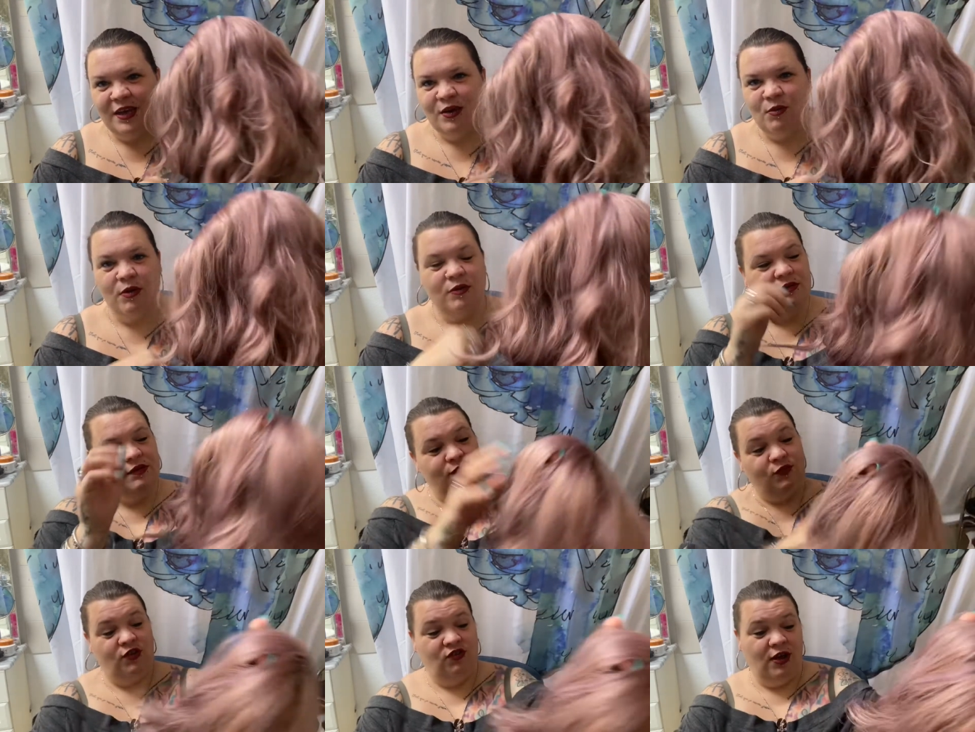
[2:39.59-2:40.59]
Quoique si,
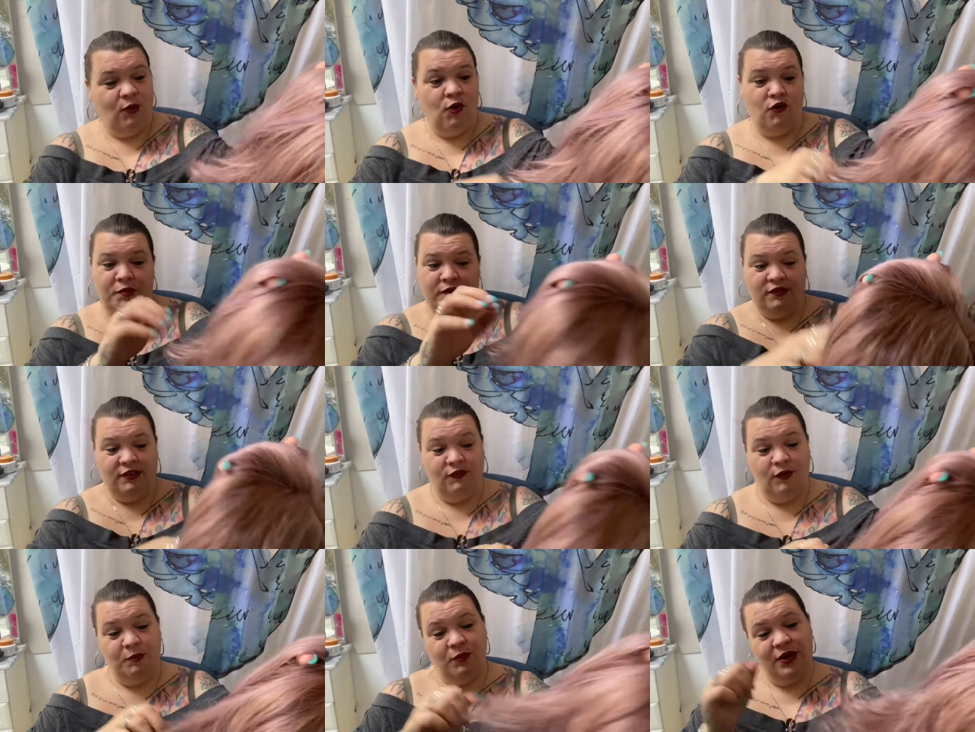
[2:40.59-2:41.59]
enfin, je la coiffe parce que ça fait
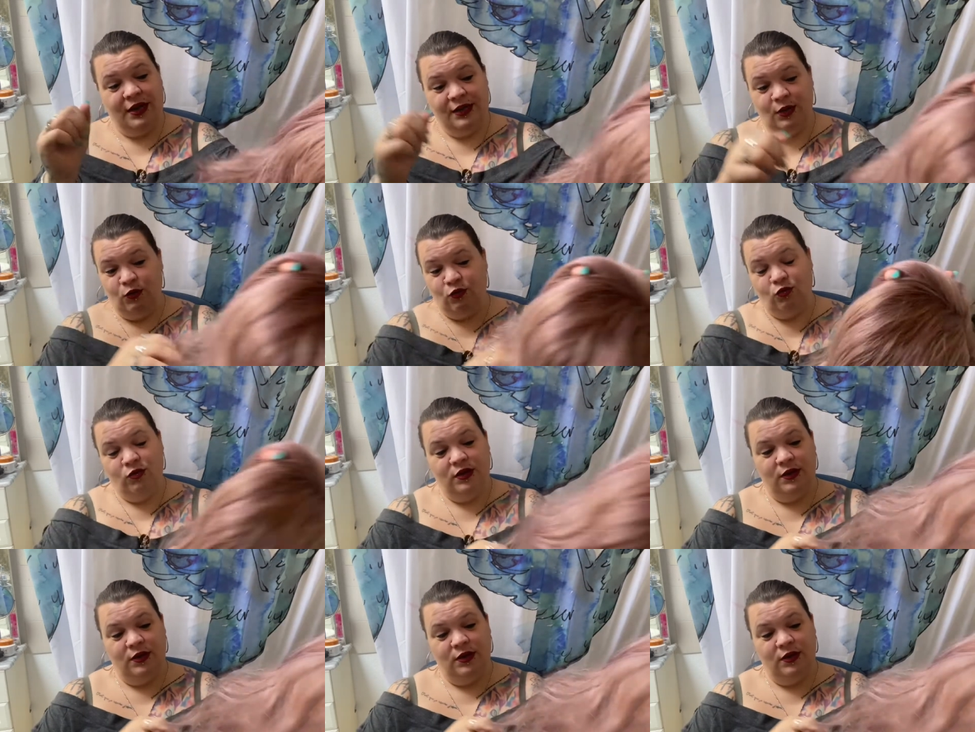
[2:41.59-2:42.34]
vraiment qu'elle est dans le truc.